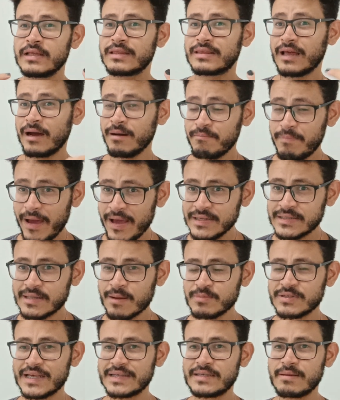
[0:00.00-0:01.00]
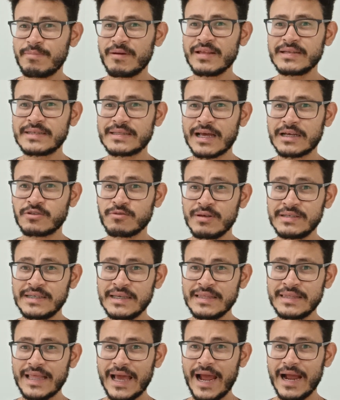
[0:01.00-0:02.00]
também estamos recebendo excitações
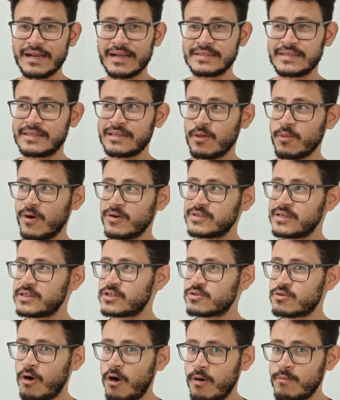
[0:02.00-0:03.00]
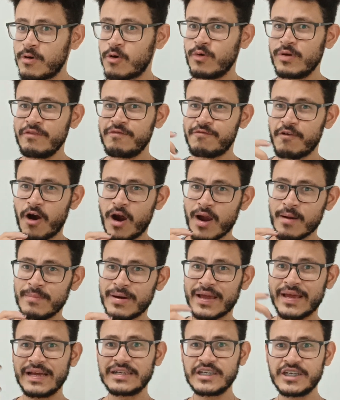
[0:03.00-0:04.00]
internas, então nosso estômago
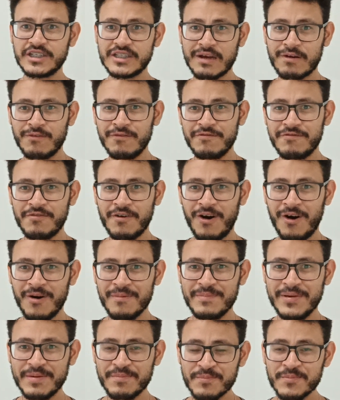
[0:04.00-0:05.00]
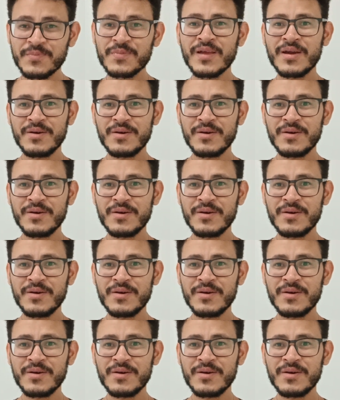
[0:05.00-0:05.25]
informa que a gente está com fome,